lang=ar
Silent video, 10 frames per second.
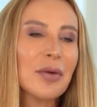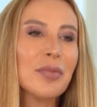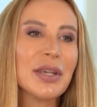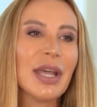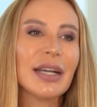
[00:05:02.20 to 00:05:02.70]

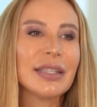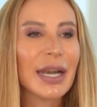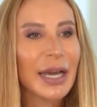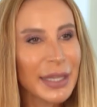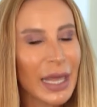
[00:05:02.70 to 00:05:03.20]
تخبرنا اكثر
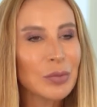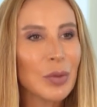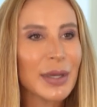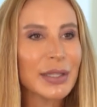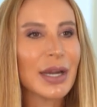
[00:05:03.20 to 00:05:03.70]
عن
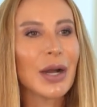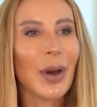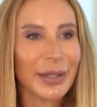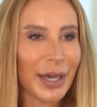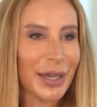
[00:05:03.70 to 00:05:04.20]
هالمبادره
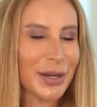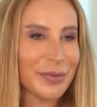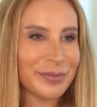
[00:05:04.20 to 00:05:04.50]
وعن غيرها